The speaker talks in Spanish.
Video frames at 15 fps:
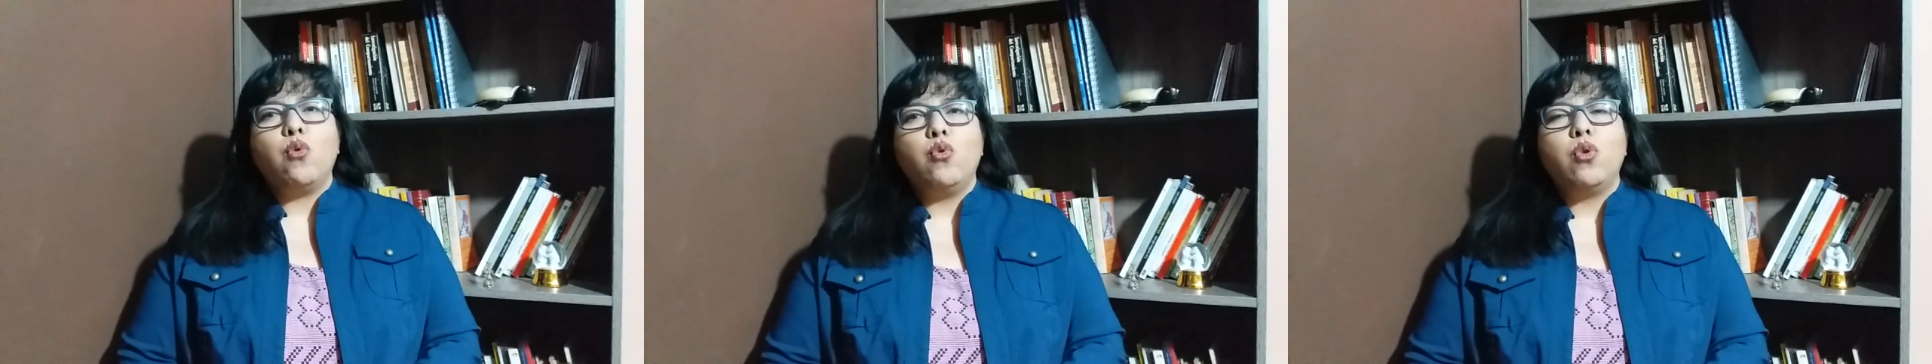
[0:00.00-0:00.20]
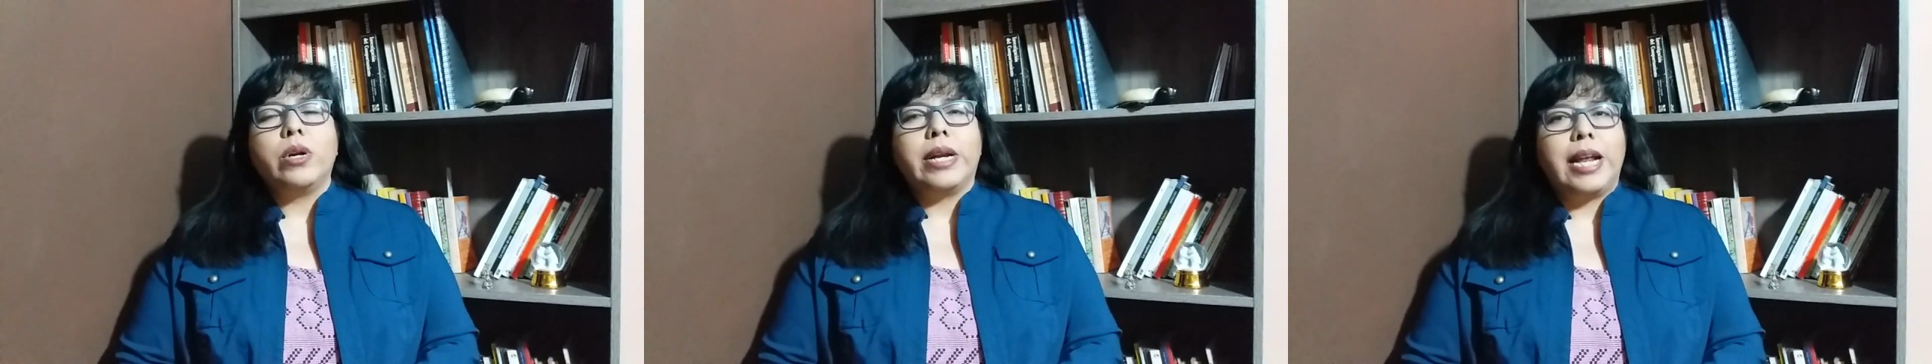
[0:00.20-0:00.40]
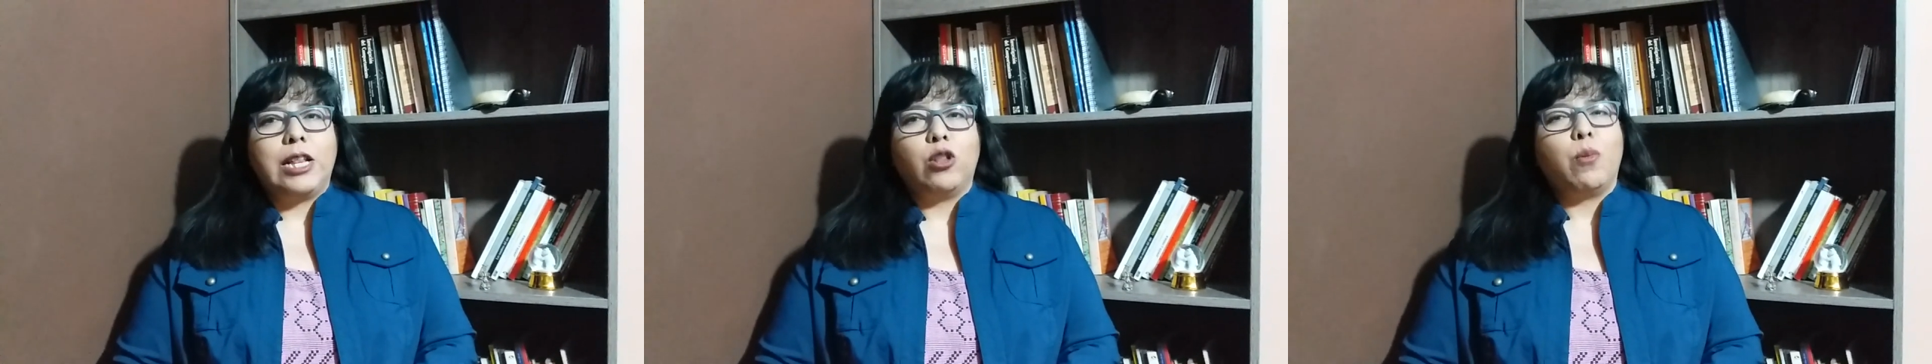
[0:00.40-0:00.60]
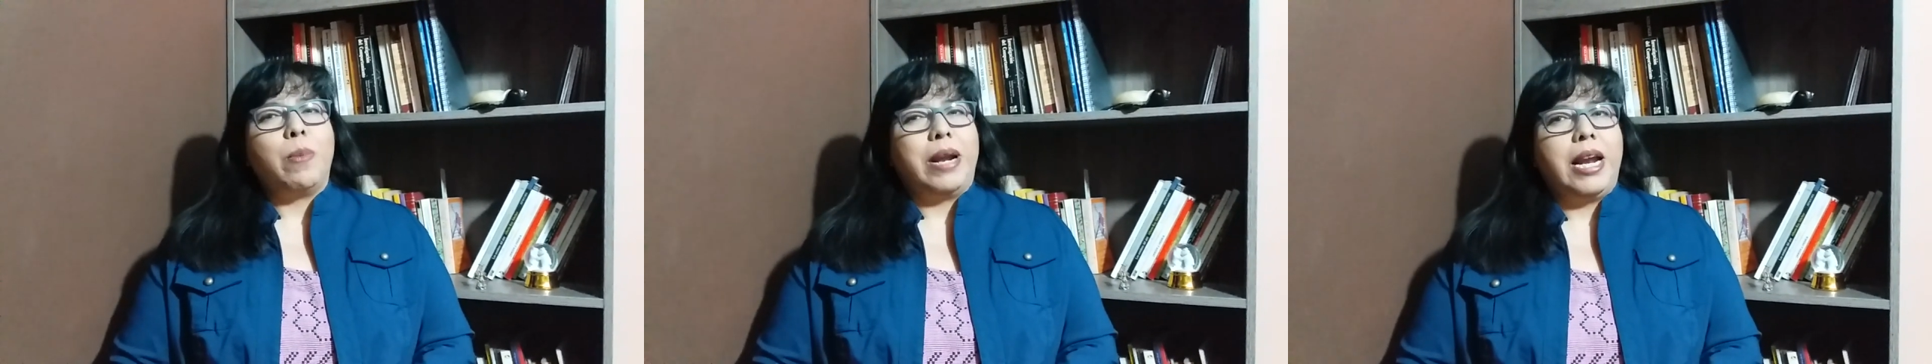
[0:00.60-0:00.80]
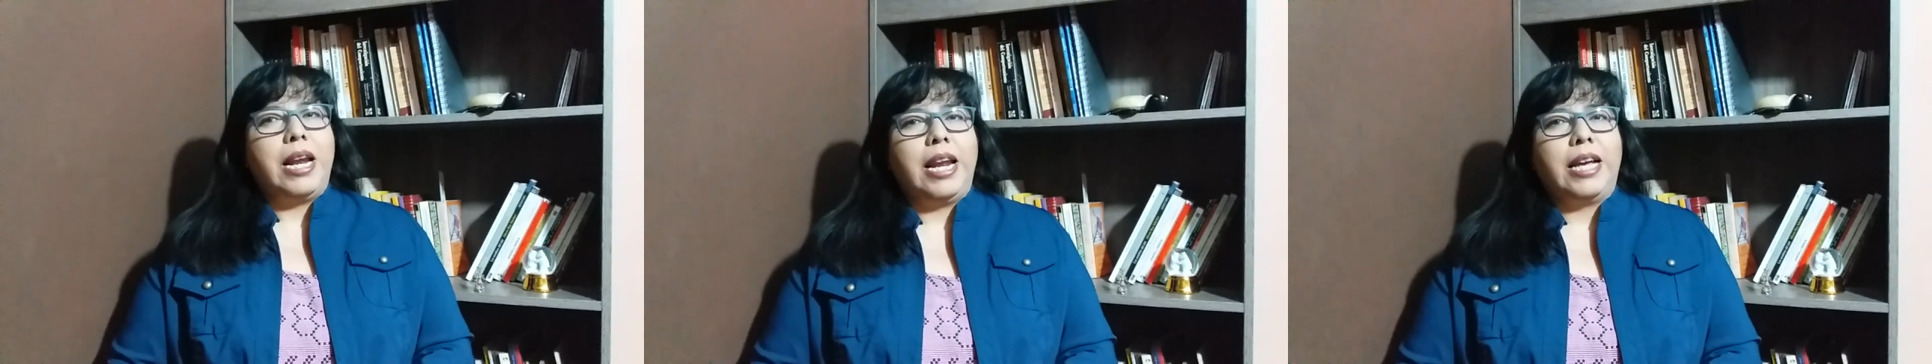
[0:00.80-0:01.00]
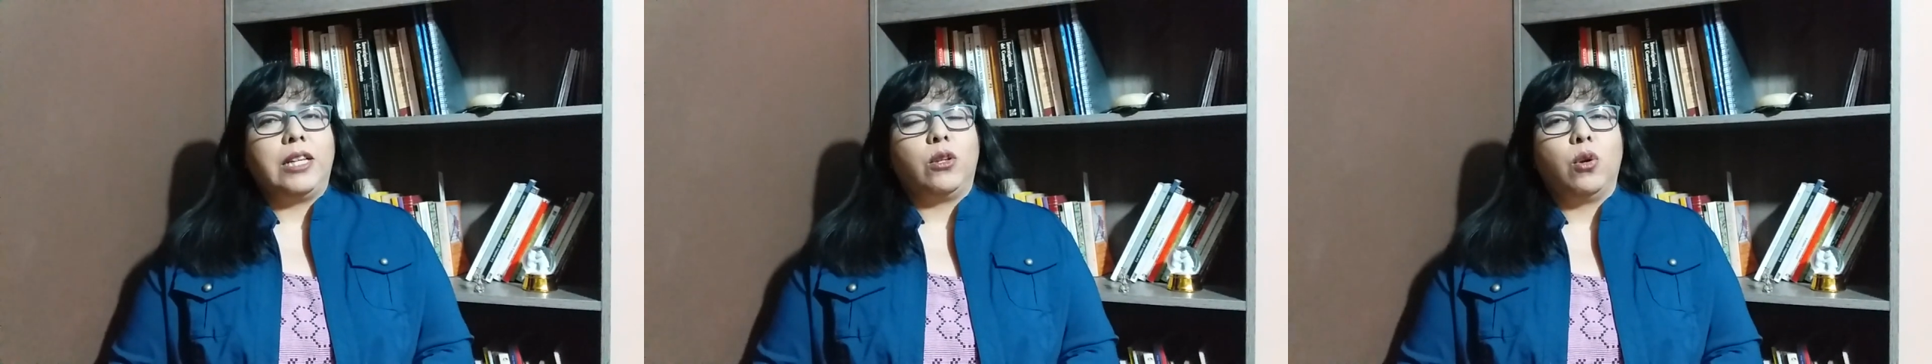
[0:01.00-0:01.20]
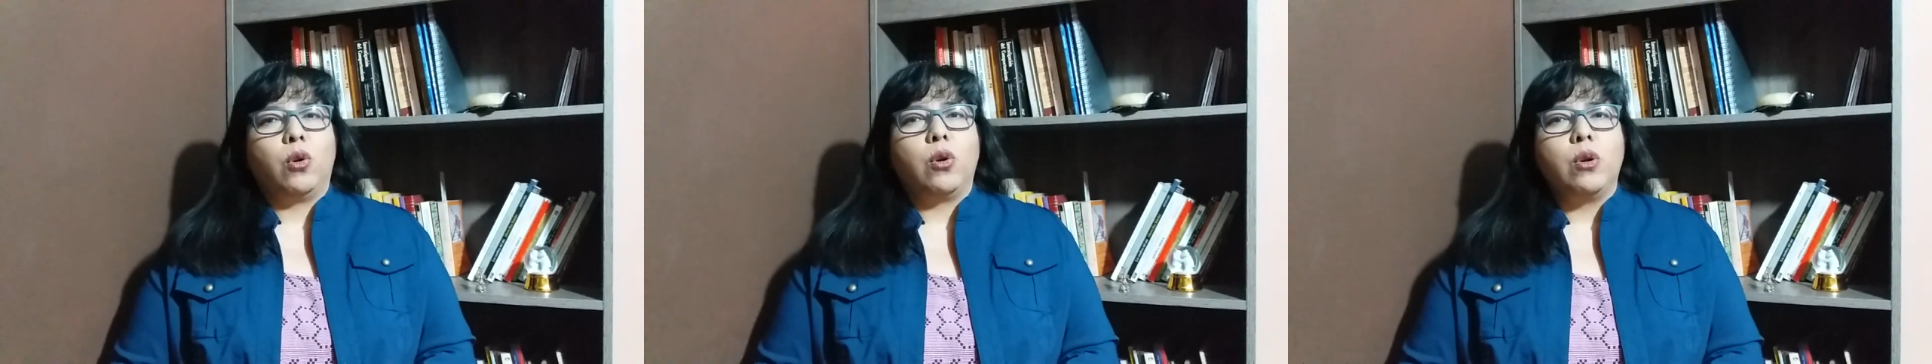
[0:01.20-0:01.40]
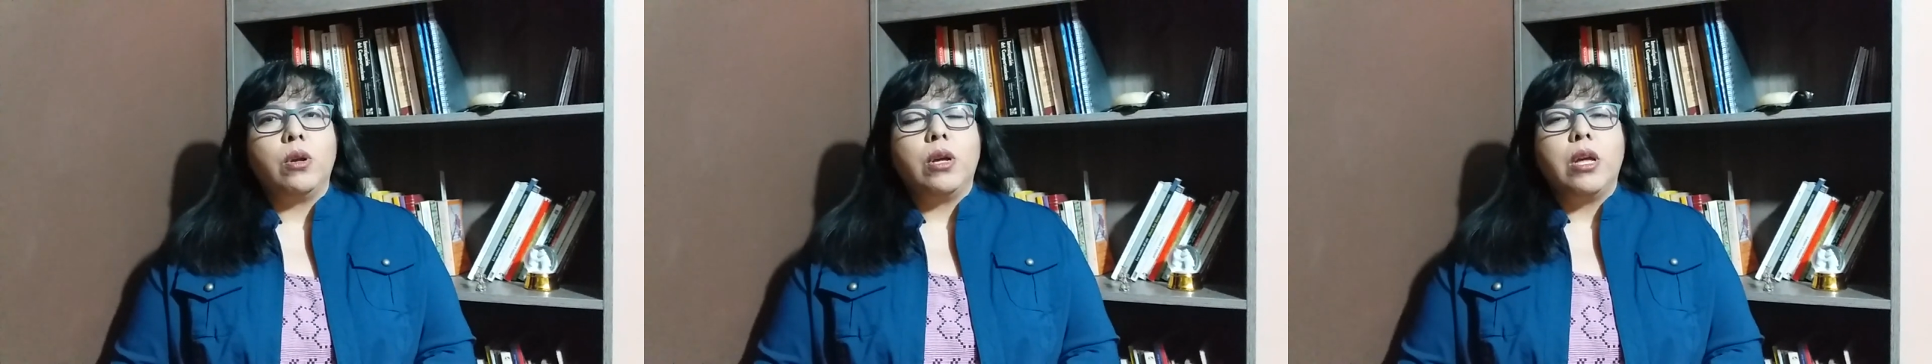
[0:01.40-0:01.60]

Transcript: un reto para el lector,